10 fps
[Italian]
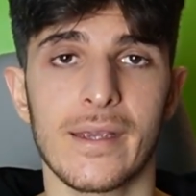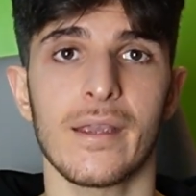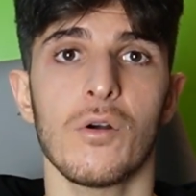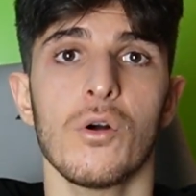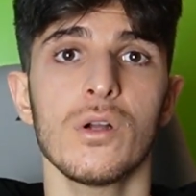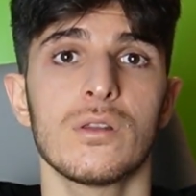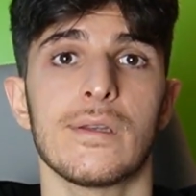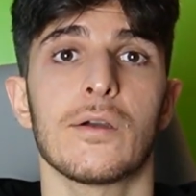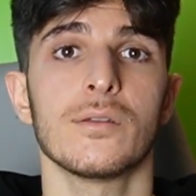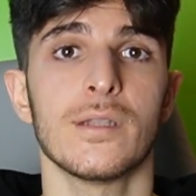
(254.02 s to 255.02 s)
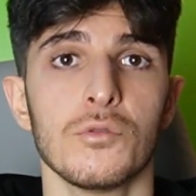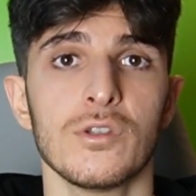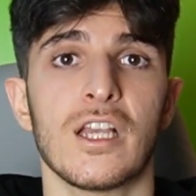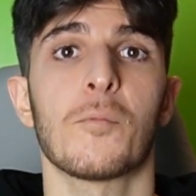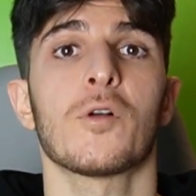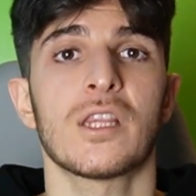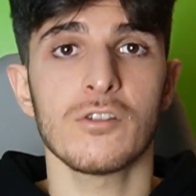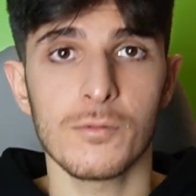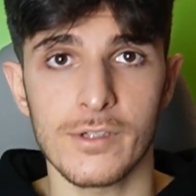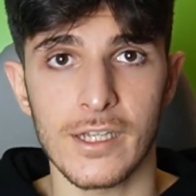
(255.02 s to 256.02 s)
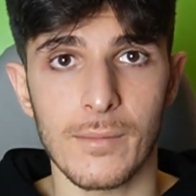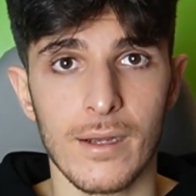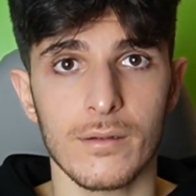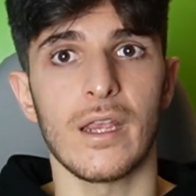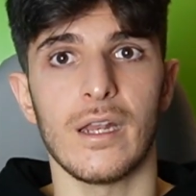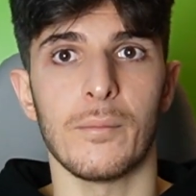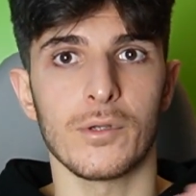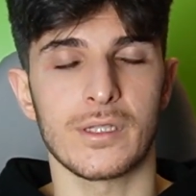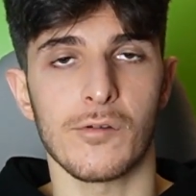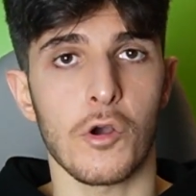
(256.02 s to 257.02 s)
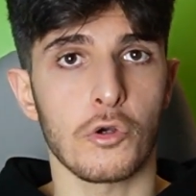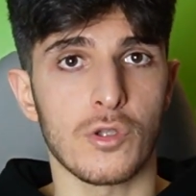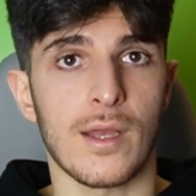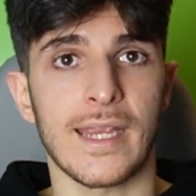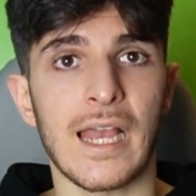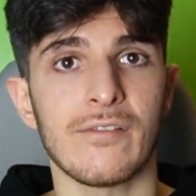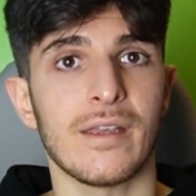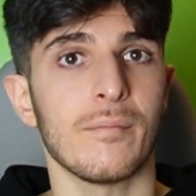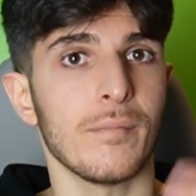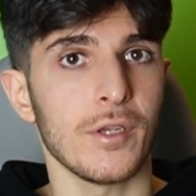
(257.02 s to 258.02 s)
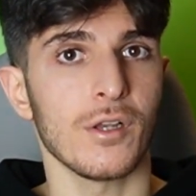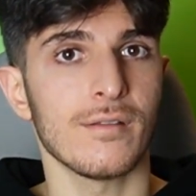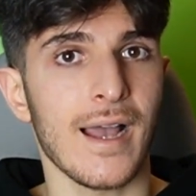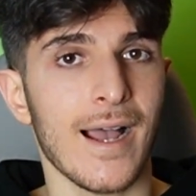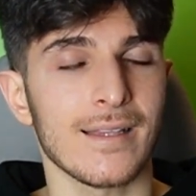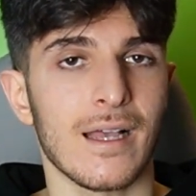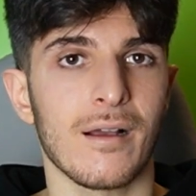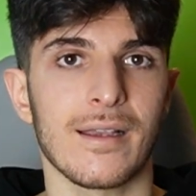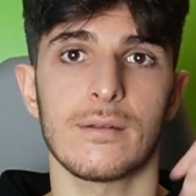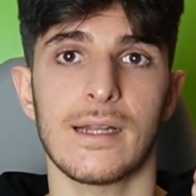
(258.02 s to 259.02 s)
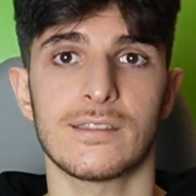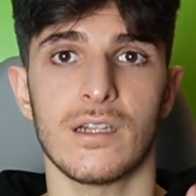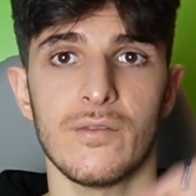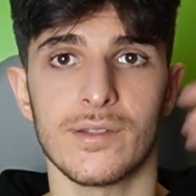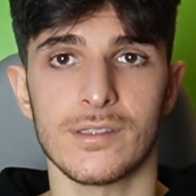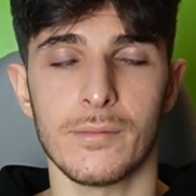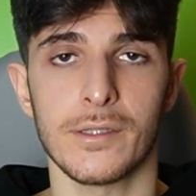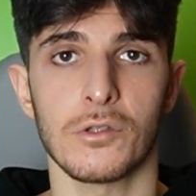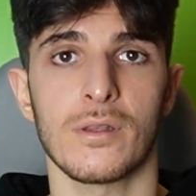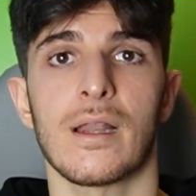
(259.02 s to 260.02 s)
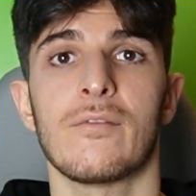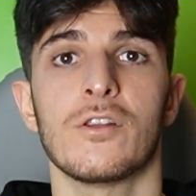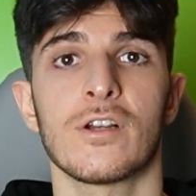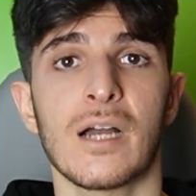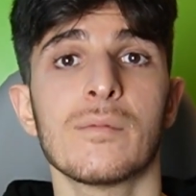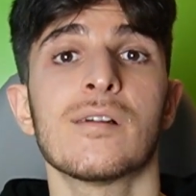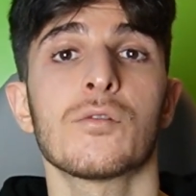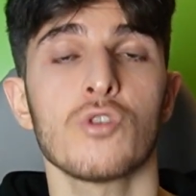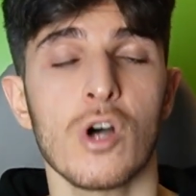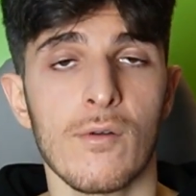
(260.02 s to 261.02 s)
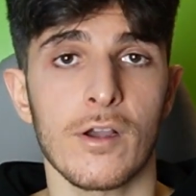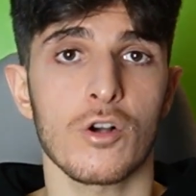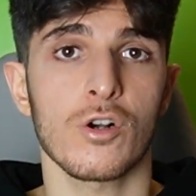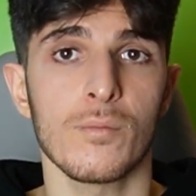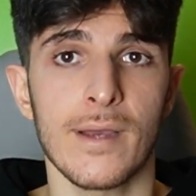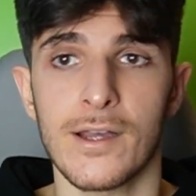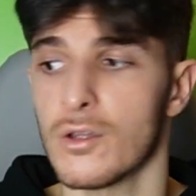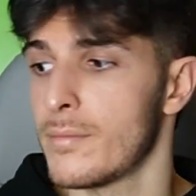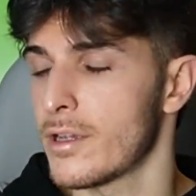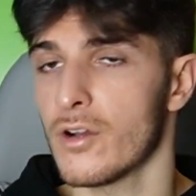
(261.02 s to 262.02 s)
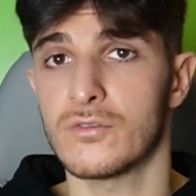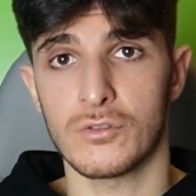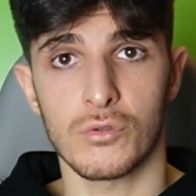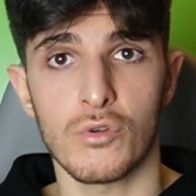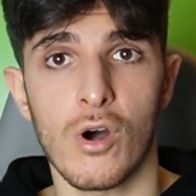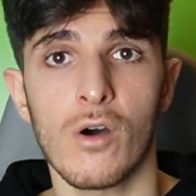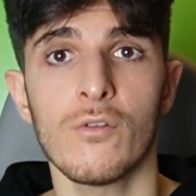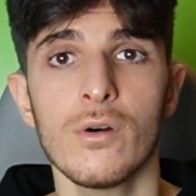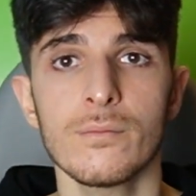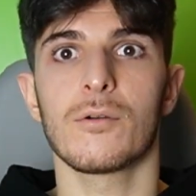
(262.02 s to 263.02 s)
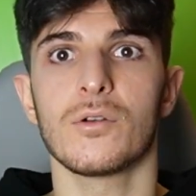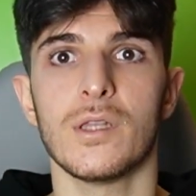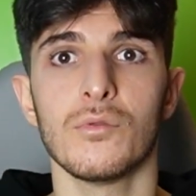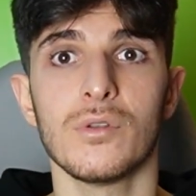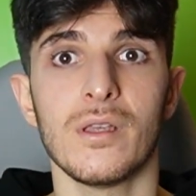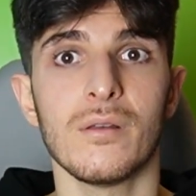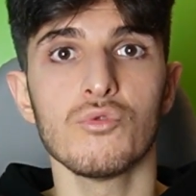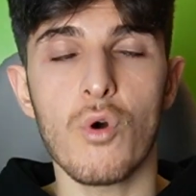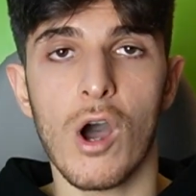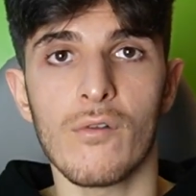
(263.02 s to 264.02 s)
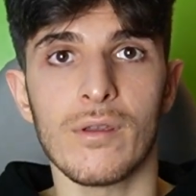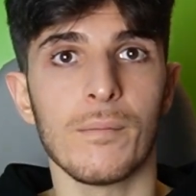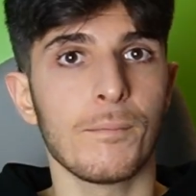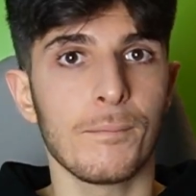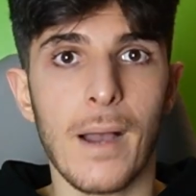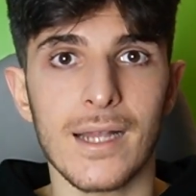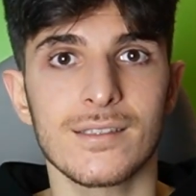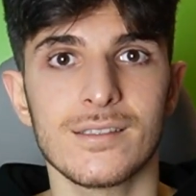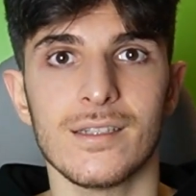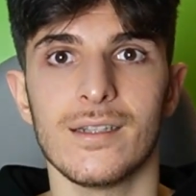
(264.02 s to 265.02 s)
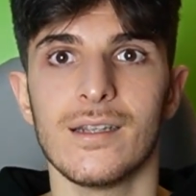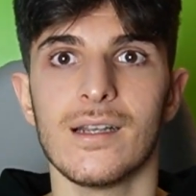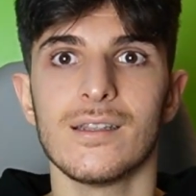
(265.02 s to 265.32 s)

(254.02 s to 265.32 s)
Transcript: perché oltre ai contenuti che portavo prima e li porterò con una chiave migliorata grazie all'investimento della videocamera nuova che ho comprato al microfono nuovo, contenuti nuovi, pazzi,